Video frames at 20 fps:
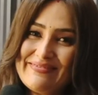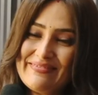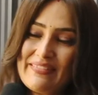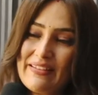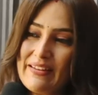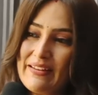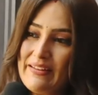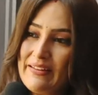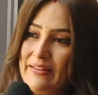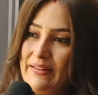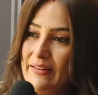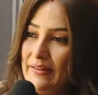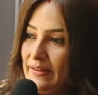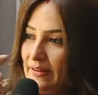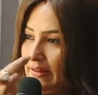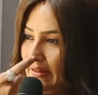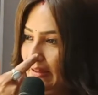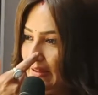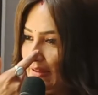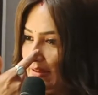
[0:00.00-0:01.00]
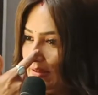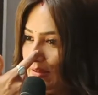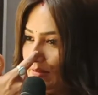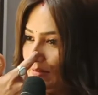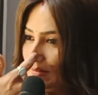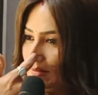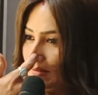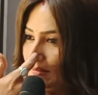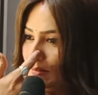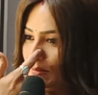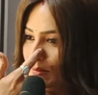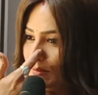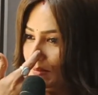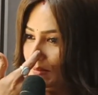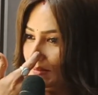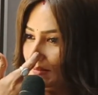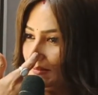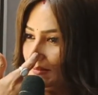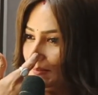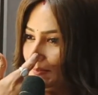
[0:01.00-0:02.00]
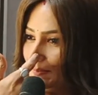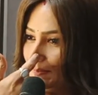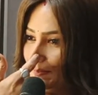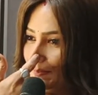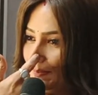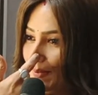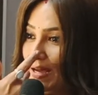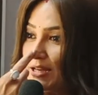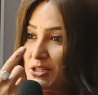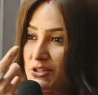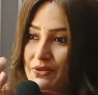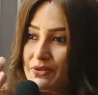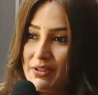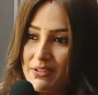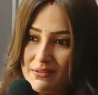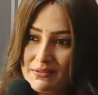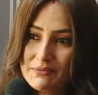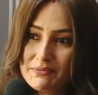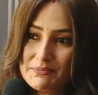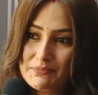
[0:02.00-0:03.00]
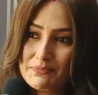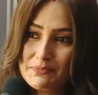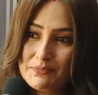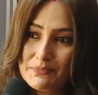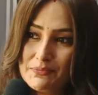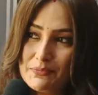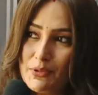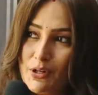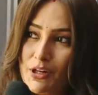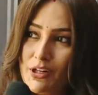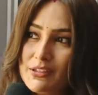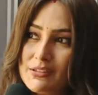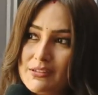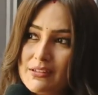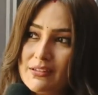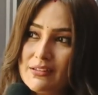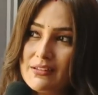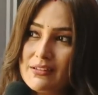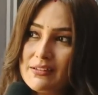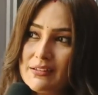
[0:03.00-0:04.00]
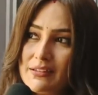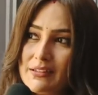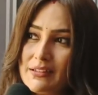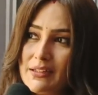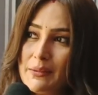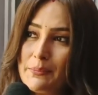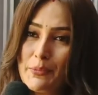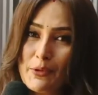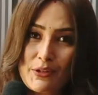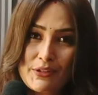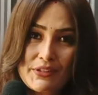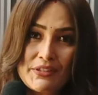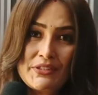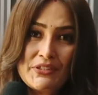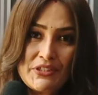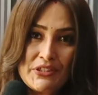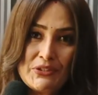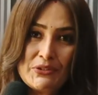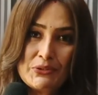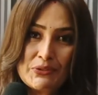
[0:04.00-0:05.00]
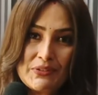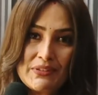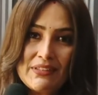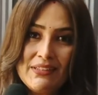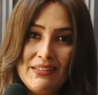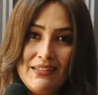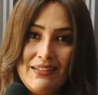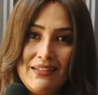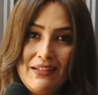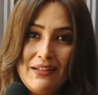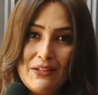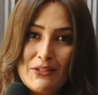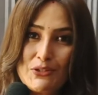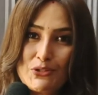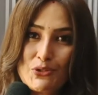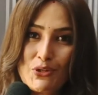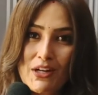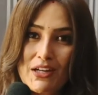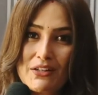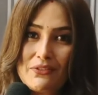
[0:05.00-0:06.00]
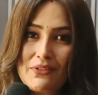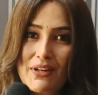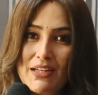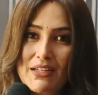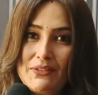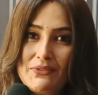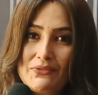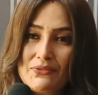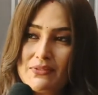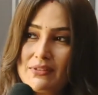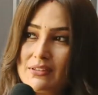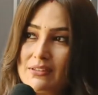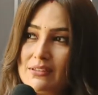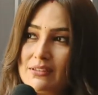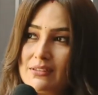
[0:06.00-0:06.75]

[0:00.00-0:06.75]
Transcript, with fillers: वाला पासवर्ड बहुत इम्पॉर्टेंट चीज़ होती है जो हर वाइफ